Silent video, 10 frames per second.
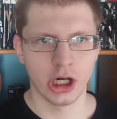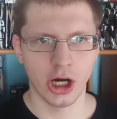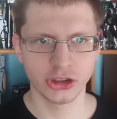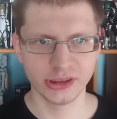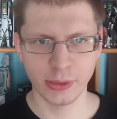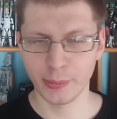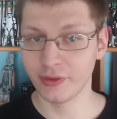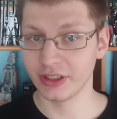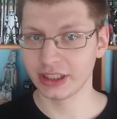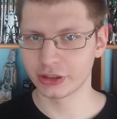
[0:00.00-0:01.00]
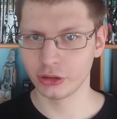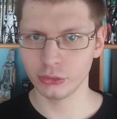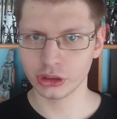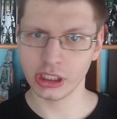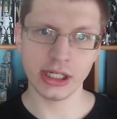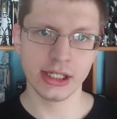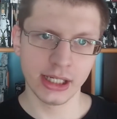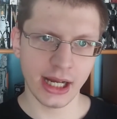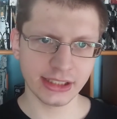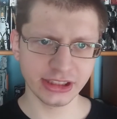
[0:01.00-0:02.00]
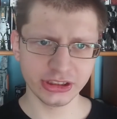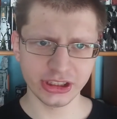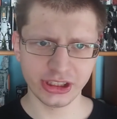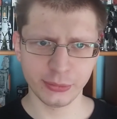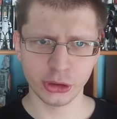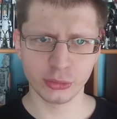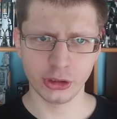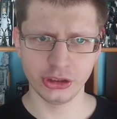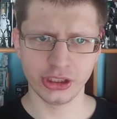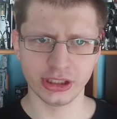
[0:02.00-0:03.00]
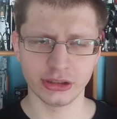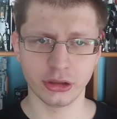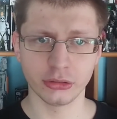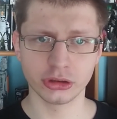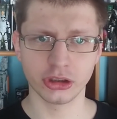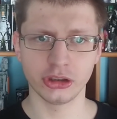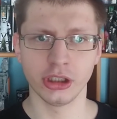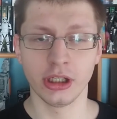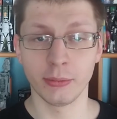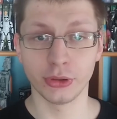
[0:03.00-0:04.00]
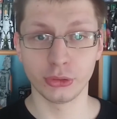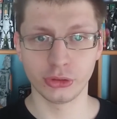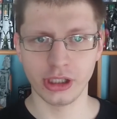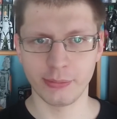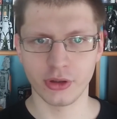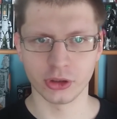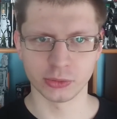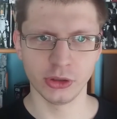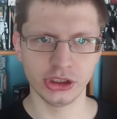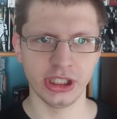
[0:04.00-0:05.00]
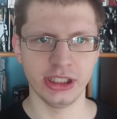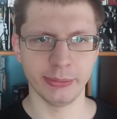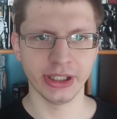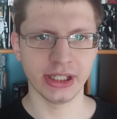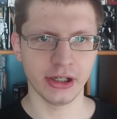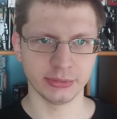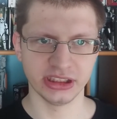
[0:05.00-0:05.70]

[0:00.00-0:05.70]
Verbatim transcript: O czym opowiada książka? Akcja dzieje się w przyszłości, kiedy to ludzkość podróżuje po kosmosie i bada obce